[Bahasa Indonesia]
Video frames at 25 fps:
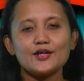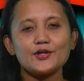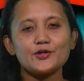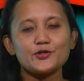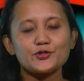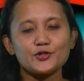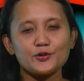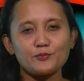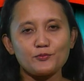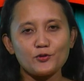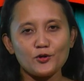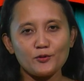
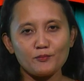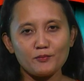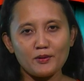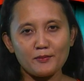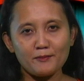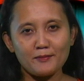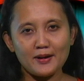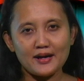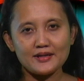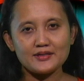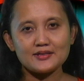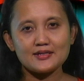Sebelum
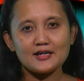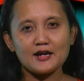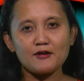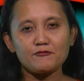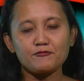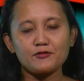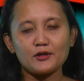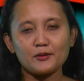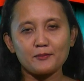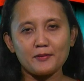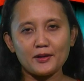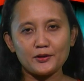membaca
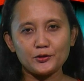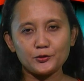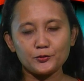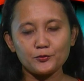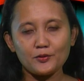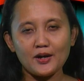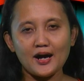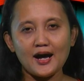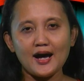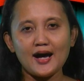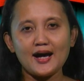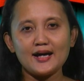firman
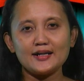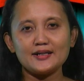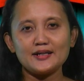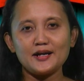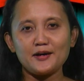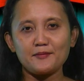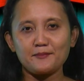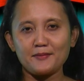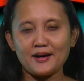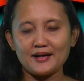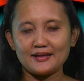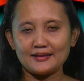
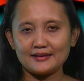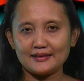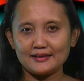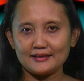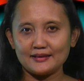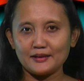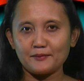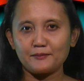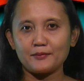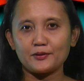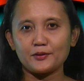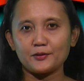Tuhan, mari
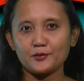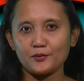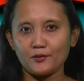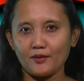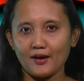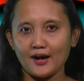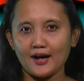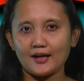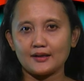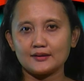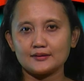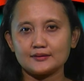kita
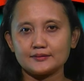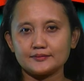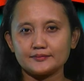berdoa.